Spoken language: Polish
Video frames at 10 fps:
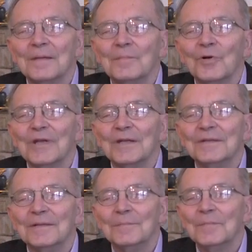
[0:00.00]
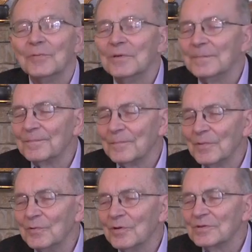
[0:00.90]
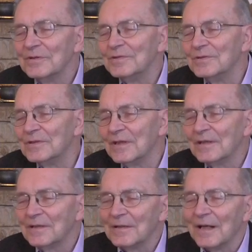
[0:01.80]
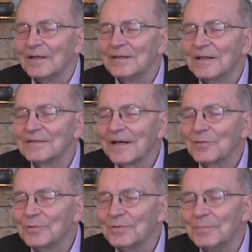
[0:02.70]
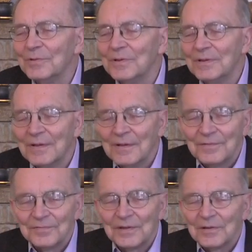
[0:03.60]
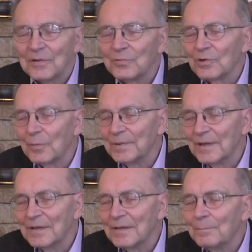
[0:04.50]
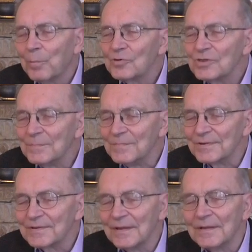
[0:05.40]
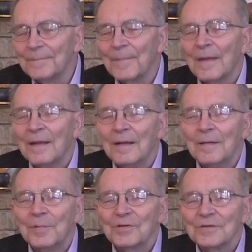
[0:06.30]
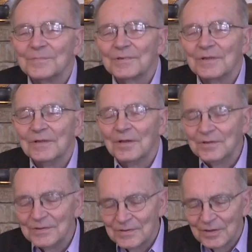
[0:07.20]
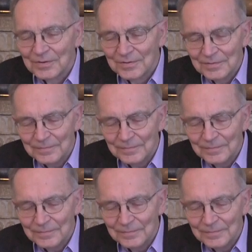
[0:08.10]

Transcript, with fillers: monety były były oczywiście dalej na zachód, były w tej Europie pożymskiej. porzymskiej. No i stąd